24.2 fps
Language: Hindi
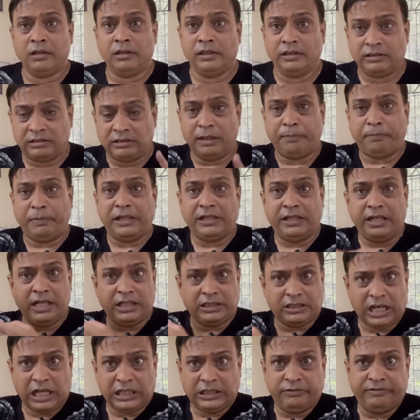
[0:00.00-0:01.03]
इससे पहले एक
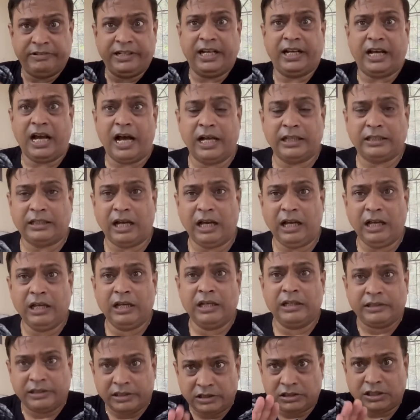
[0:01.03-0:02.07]
साधवी ने कहा था
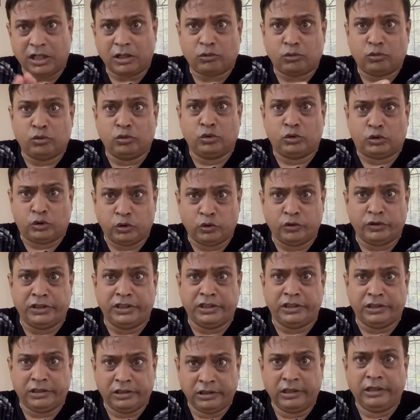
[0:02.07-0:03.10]
कि चक्कू छुरी